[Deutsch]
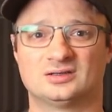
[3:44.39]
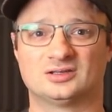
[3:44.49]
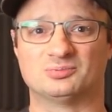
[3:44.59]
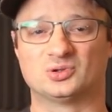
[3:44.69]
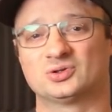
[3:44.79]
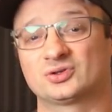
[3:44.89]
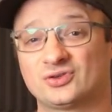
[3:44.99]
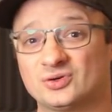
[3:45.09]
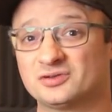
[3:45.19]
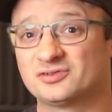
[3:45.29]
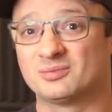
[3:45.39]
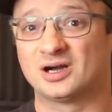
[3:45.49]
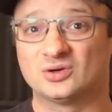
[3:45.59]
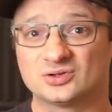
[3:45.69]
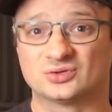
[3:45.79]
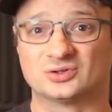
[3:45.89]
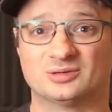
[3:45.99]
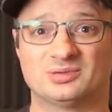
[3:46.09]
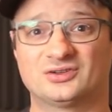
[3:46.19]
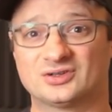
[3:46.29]
die Produktion vom Auto, der
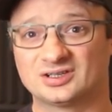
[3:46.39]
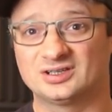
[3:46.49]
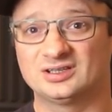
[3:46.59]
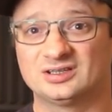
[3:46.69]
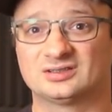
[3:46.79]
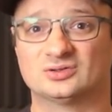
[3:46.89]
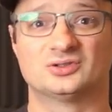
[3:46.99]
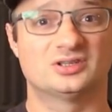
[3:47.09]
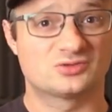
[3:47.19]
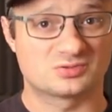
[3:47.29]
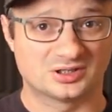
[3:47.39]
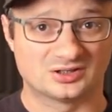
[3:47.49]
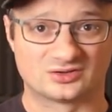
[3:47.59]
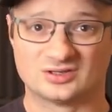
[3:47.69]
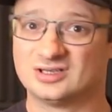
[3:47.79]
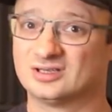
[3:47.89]
Batterie und dem Sprit,